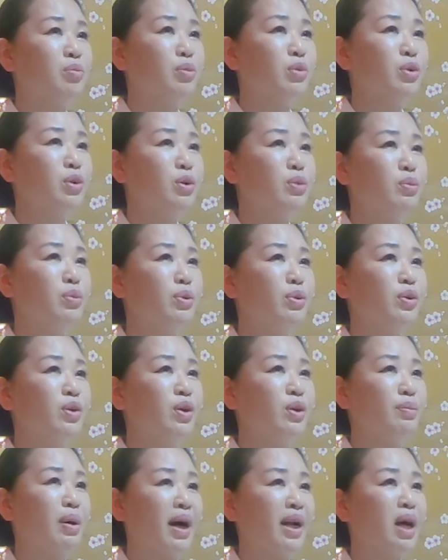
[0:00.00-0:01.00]
물,
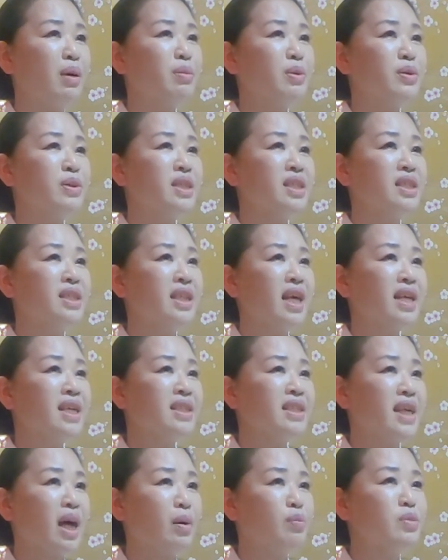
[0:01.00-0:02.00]
불, 바람으로
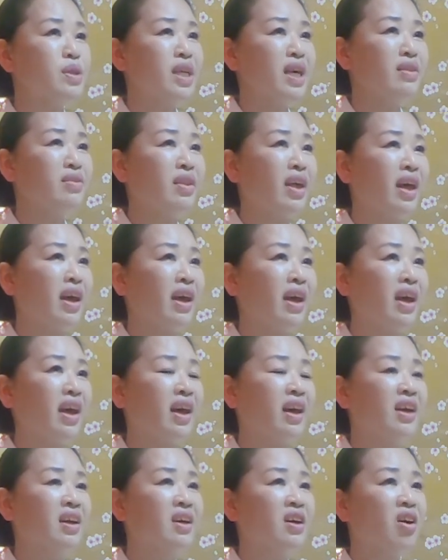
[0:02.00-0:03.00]
쓴다는 삼재인데
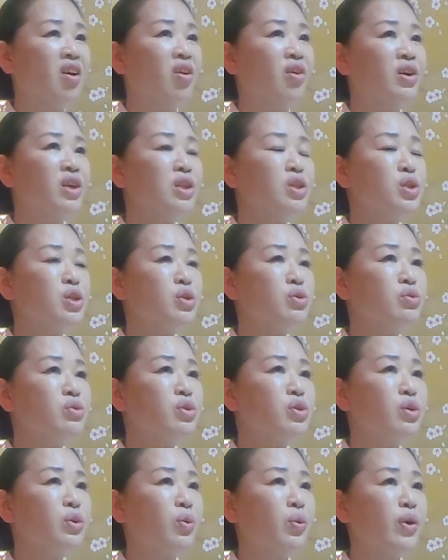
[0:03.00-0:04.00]
네, 어린
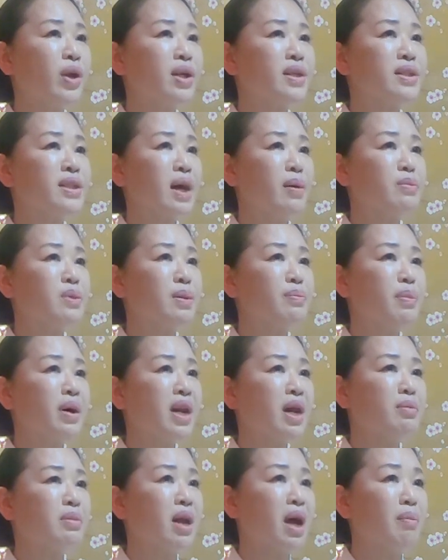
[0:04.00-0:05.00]
친구들이 올해는 삼재
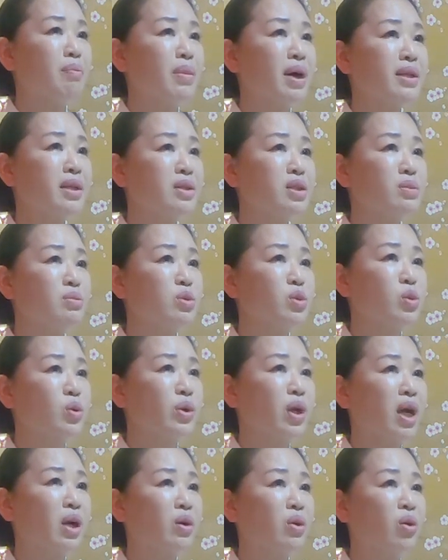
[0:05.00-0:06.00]
바람을 안 맞았으면
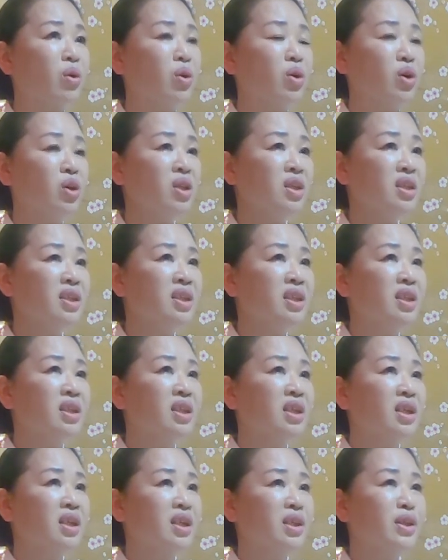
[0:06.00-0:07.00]
좋겠고
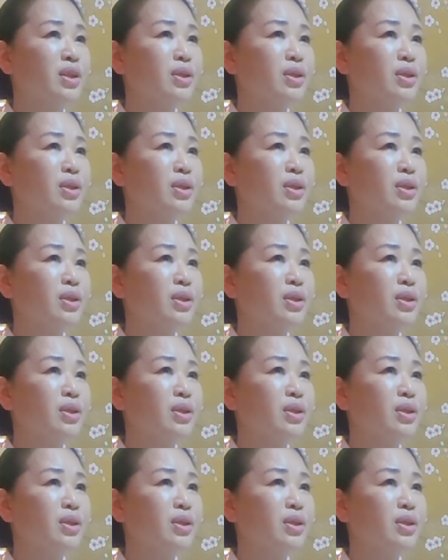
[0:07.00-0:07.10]
네,